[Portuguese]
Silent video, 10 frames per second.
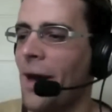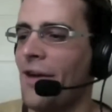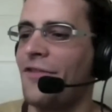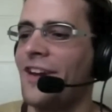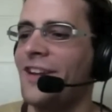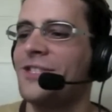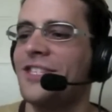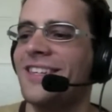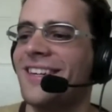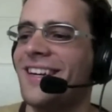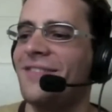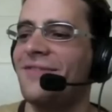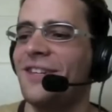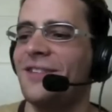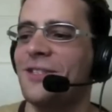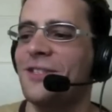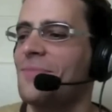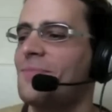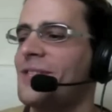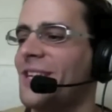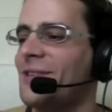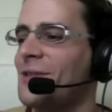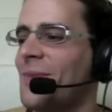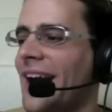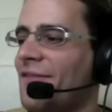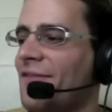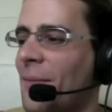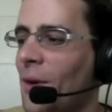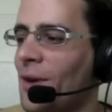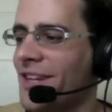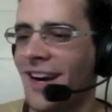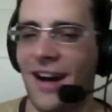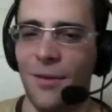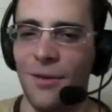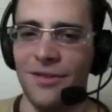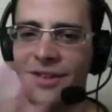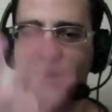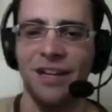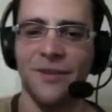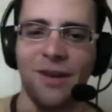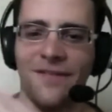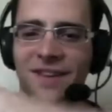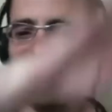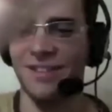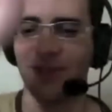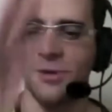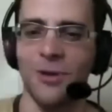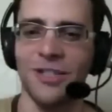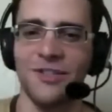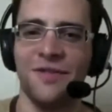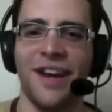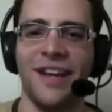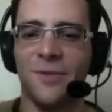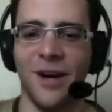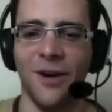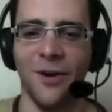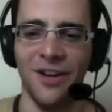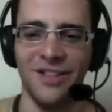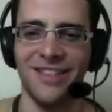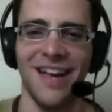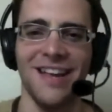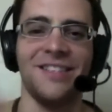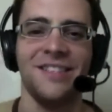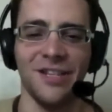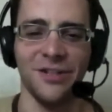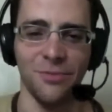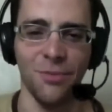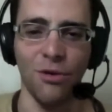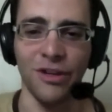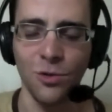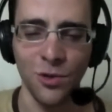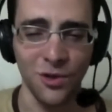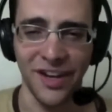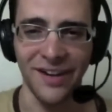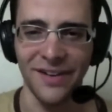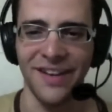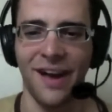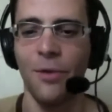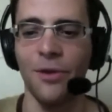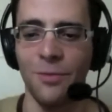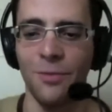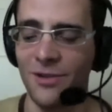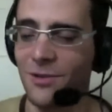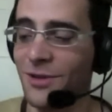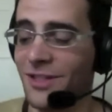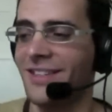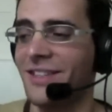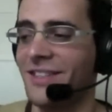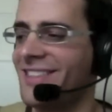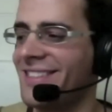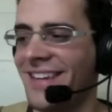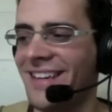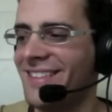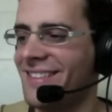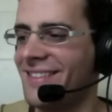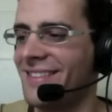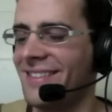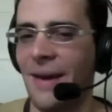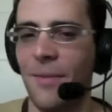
é feito de aquele efeito de pesquisadores mega famosos que acabam também indo para várias coisas diferentes, porque agora eles, eles se, acham bom em tudo, né? E acabam indo para as coisas que às vezes eles É nem... modinha,